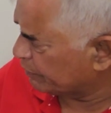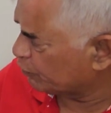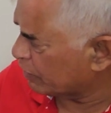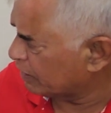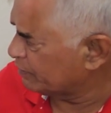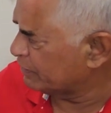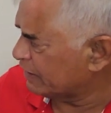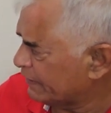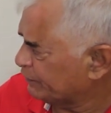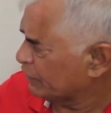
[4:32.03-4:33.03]
भी पूरा नहीं भेजा
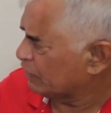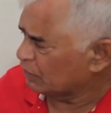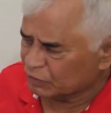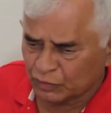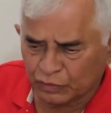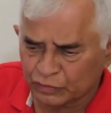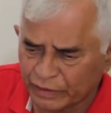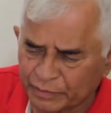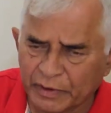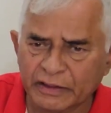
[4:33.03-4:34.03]
है दोस्तों
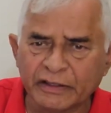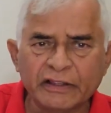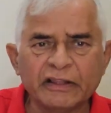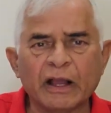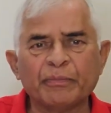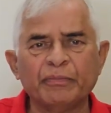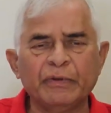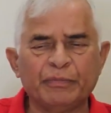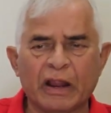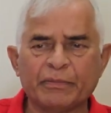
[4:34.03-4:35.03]
एक बात है यदि आप भी
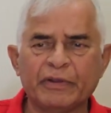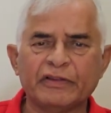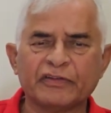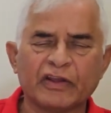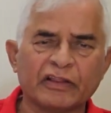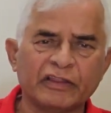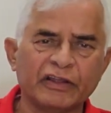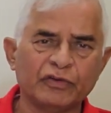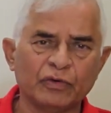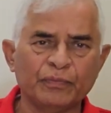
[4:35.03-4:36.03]
प्लान भेजना चाहते
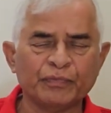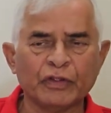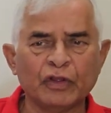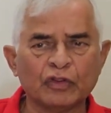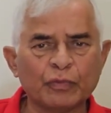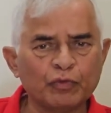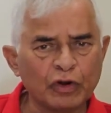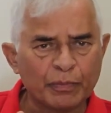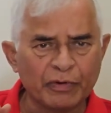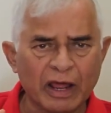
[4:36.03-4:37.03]
हैं जो तो
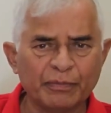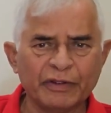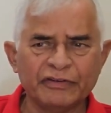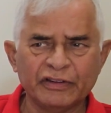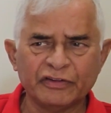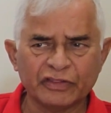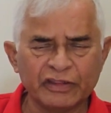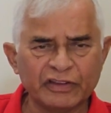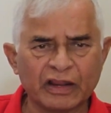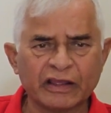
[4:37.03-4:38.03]
पूरा प्लान भेजिए
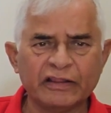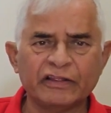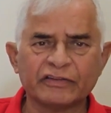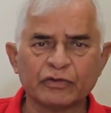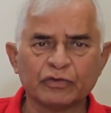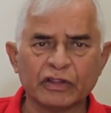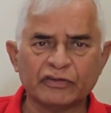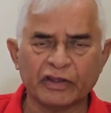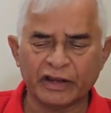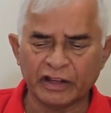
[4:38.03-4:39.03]
जितनी जानकारी दे सके उतना
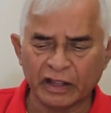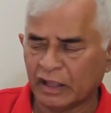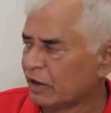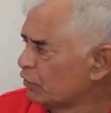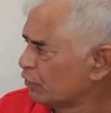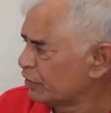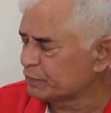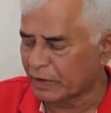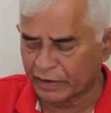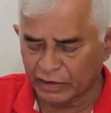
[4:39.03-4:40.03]
अच्छा रहेगा इन्होंने
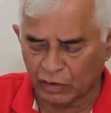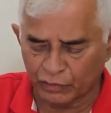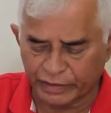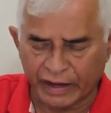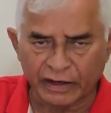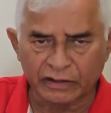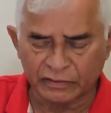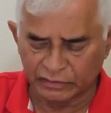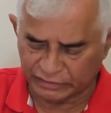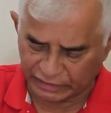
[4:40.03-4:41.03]
इसमें अंडरग्राउंड टैंक
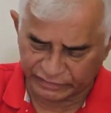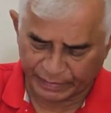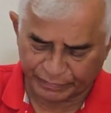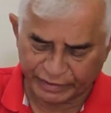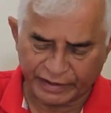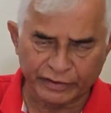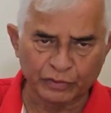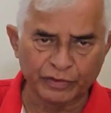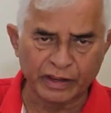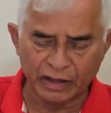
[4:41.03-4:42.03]
यदि सेफ्टी टैंक है
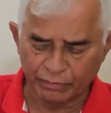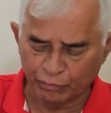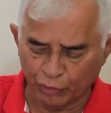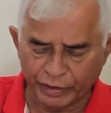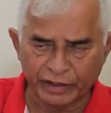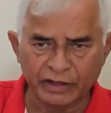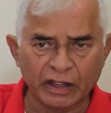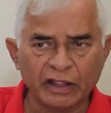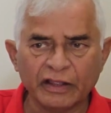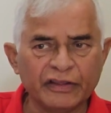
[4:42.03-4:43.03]
तो कहाँ बोरिंग
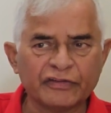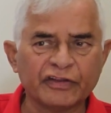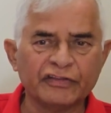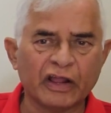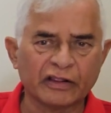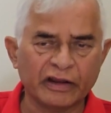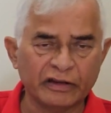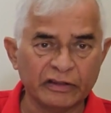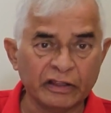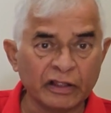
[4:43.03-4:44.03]
कहाँ इसकी जानकारी
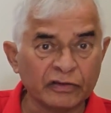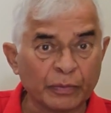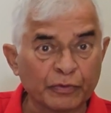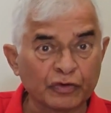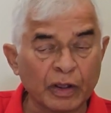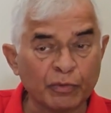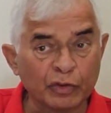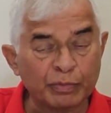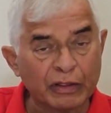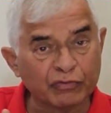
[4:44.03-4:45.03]
नहीं दी जबकि उसका
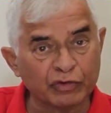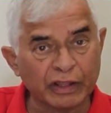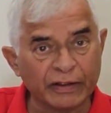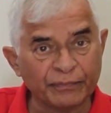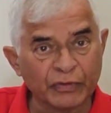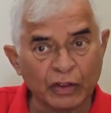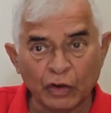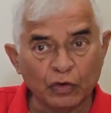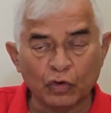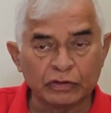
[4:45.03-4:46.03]
बहुत महत्व होता है
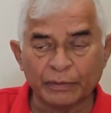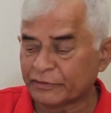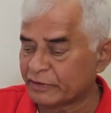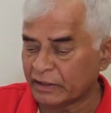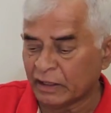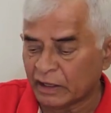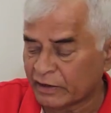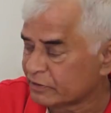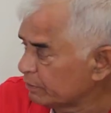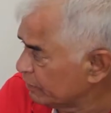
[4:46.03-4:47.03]
लोग समझते हैं
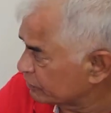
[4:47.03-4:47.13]
कि सिर्फ